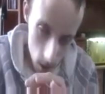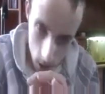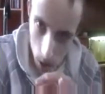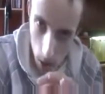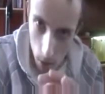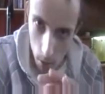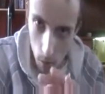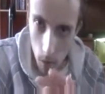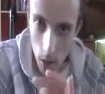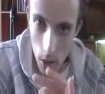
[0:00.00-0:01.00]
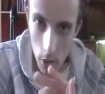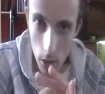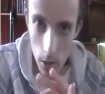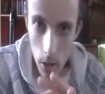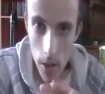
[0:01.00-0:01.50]
e, to mam nadzieję, że
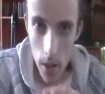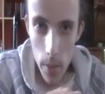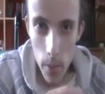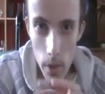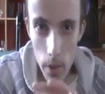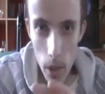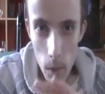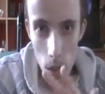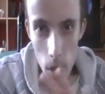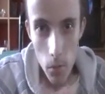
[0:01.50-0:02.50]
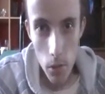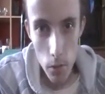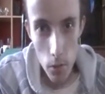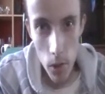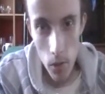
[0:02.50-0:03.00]
trochę zainspirowałem tych
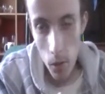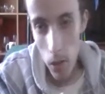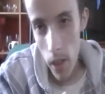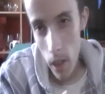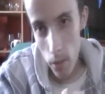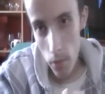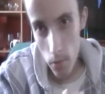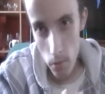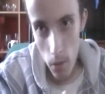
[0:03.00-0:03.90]
przyszłych vlogerów.